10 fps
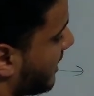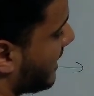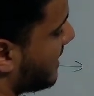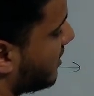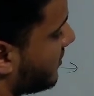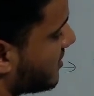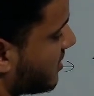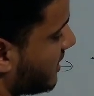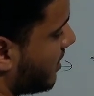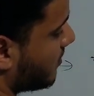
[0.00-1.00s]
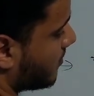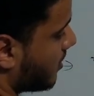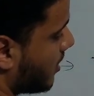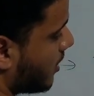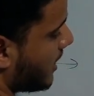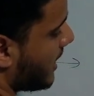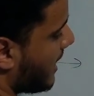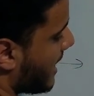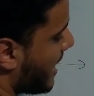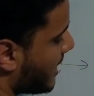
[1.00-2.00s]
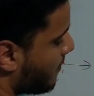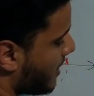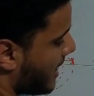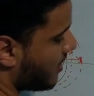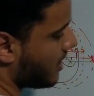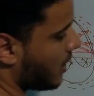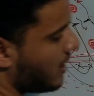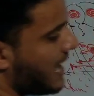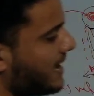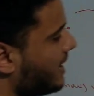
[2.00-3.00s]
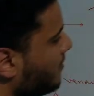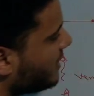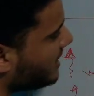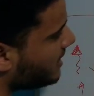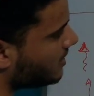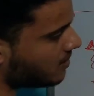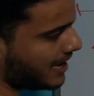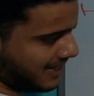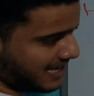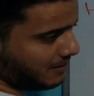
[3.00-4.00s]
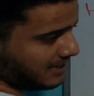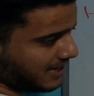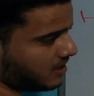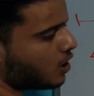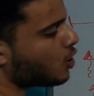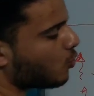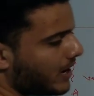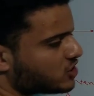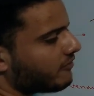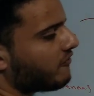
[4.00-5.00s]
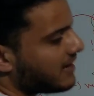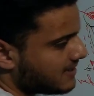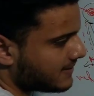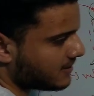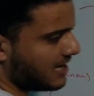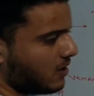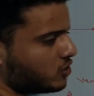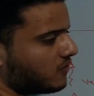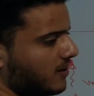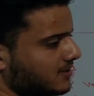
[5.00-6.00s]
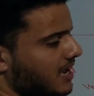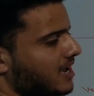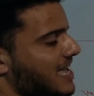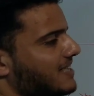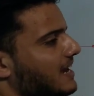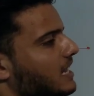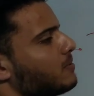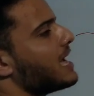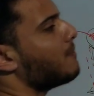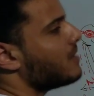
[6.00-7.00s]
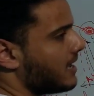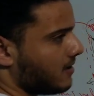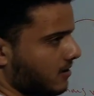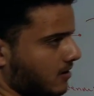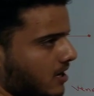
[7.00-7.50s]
من خلال الفينوس ريتيرن اللي هيبقى او اللي هيملي هتلاقي كده عندك كده ويتش فيلز يعني ايه ويتش فيلز يعني اللي بيملئ